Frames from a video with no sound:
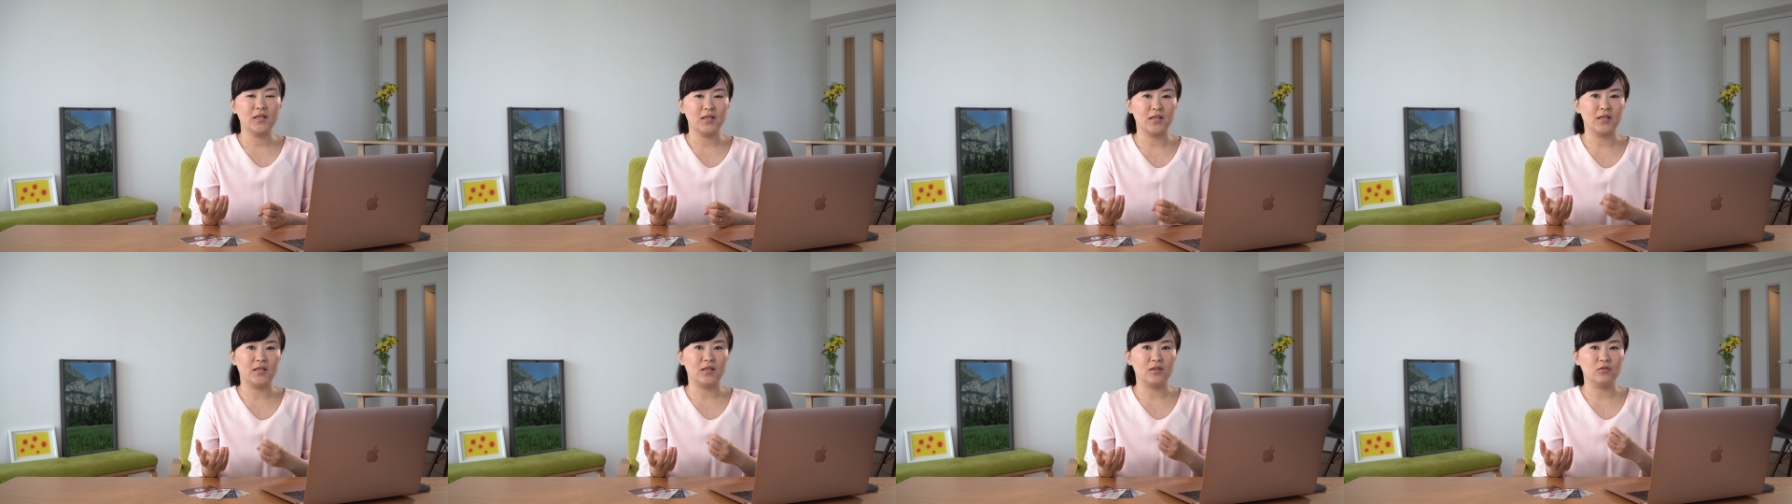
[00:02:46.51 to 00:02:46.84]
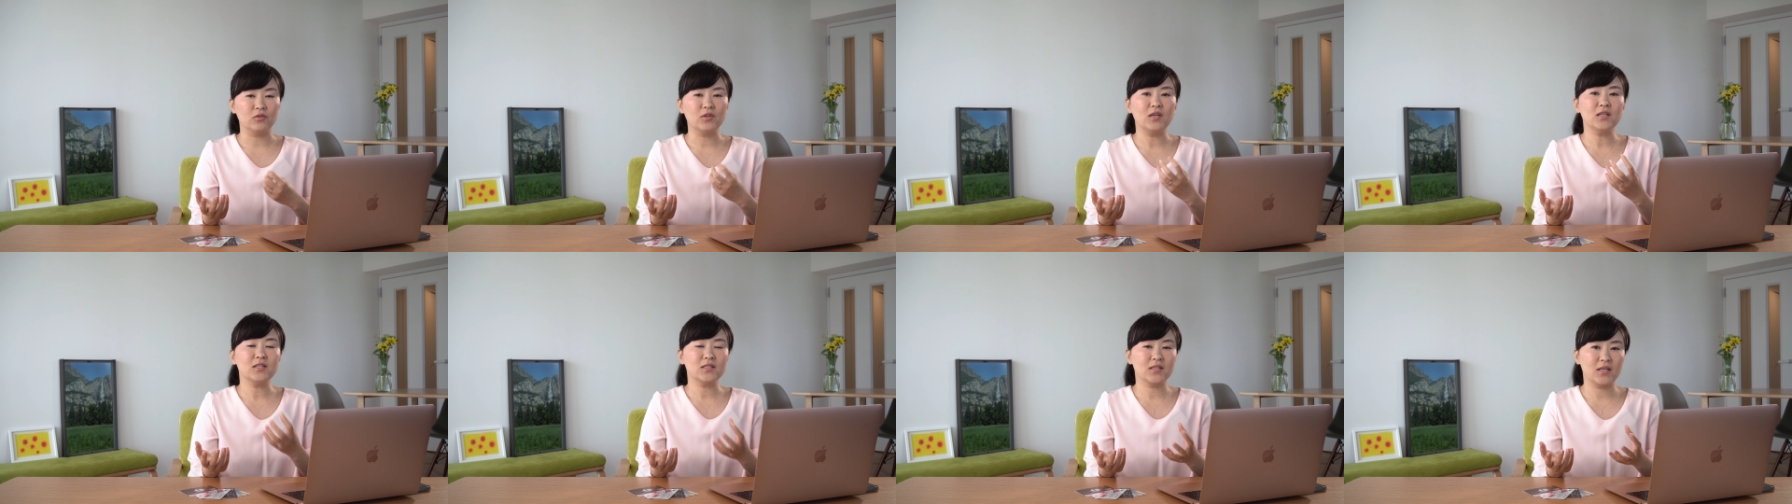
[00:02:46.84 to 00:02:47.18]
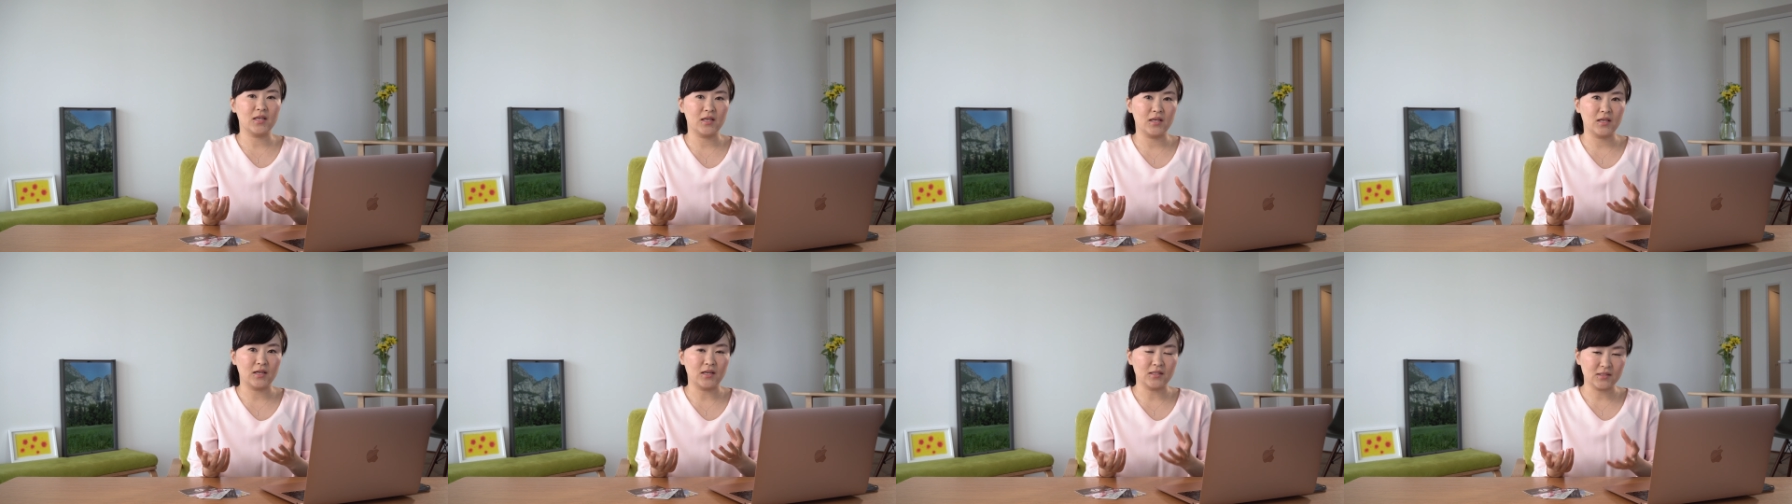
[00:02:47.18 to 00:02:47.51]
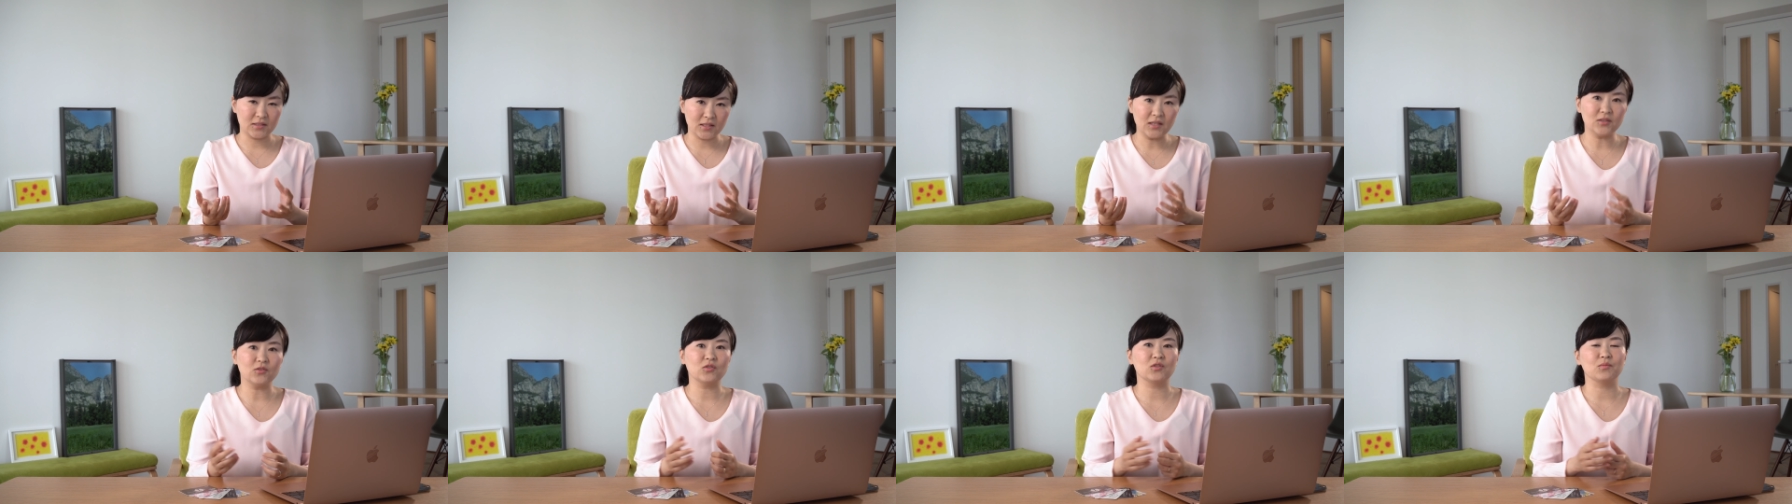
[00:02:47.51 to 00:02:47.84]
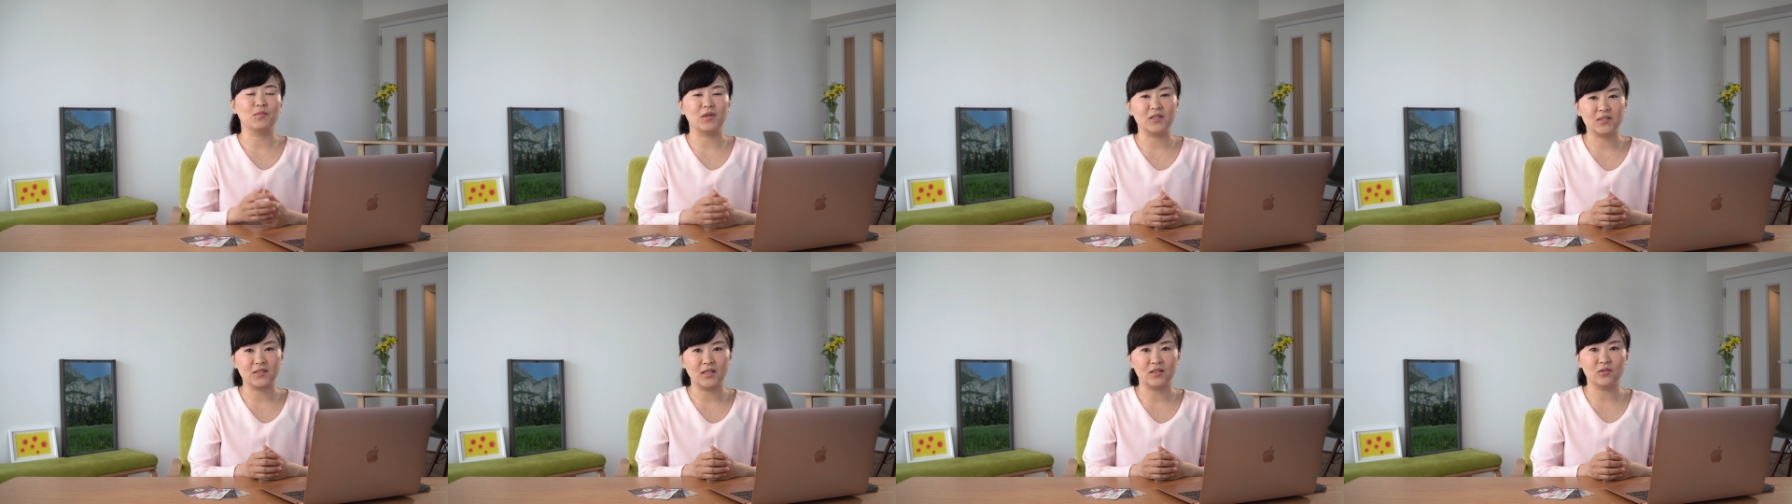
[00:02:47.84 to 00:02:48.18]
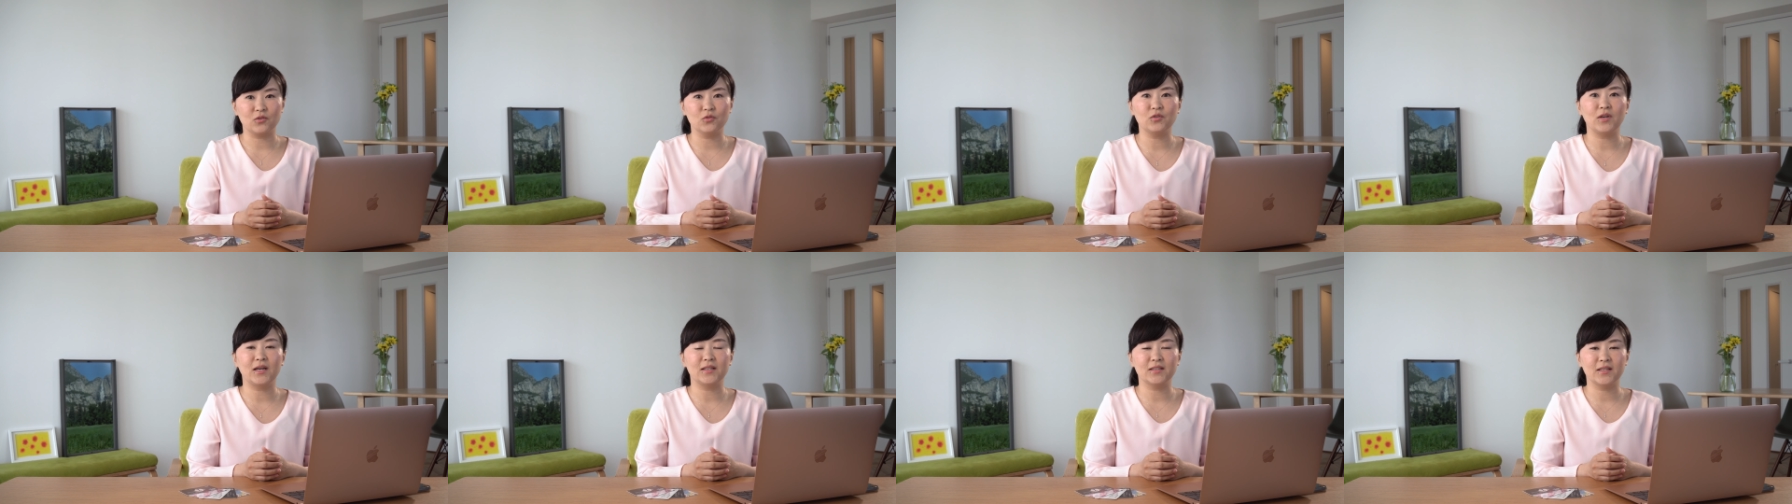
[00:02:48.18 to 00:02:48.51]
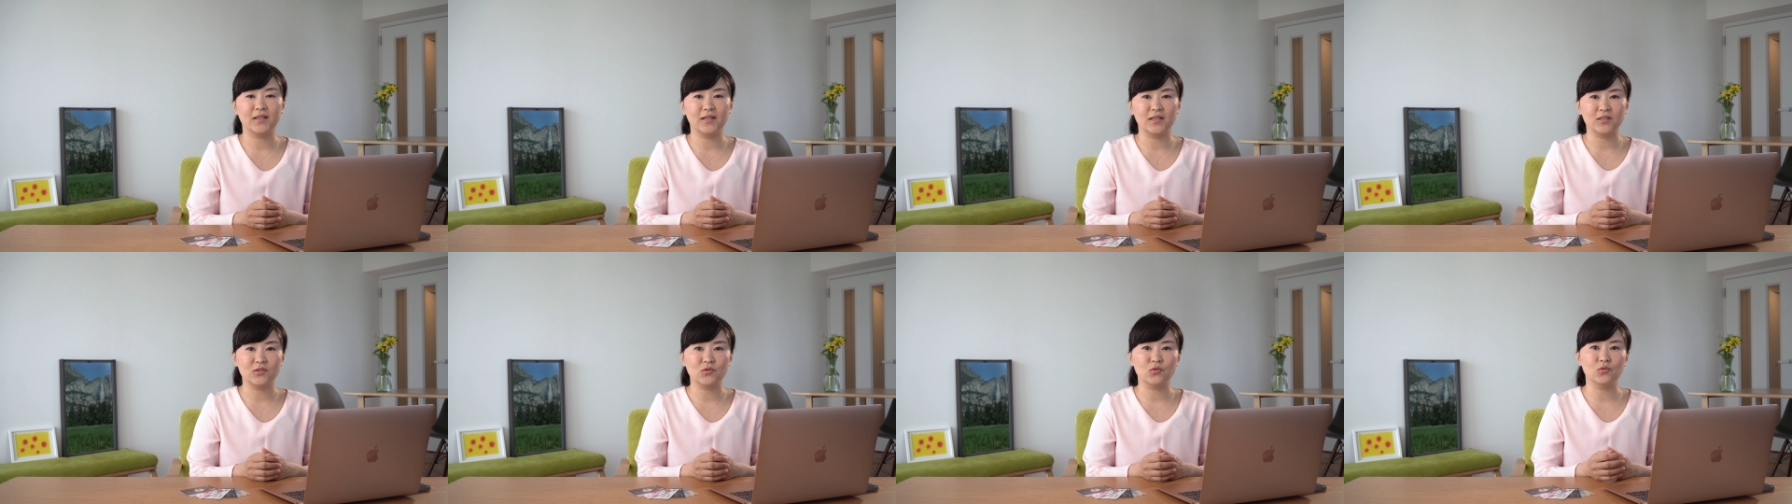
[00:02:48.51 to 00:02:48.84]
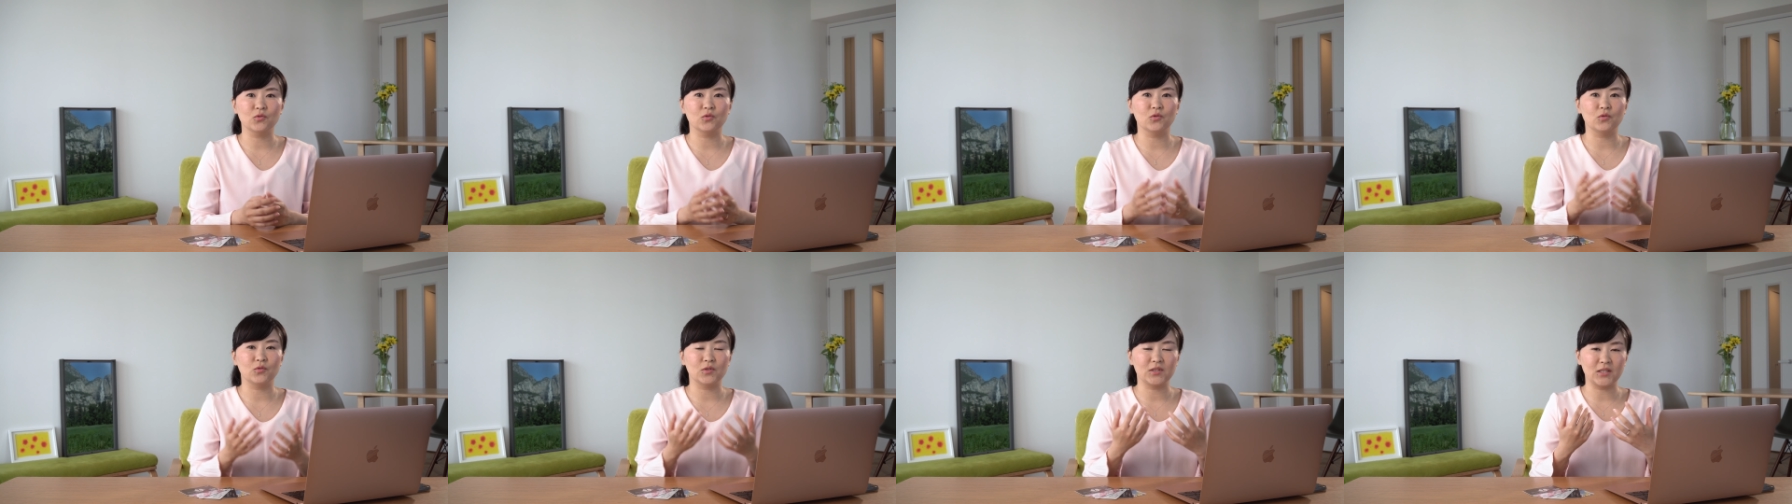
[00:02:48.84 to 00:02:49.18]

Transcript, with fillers: えー、受付がスタートしましたという案内がちょうど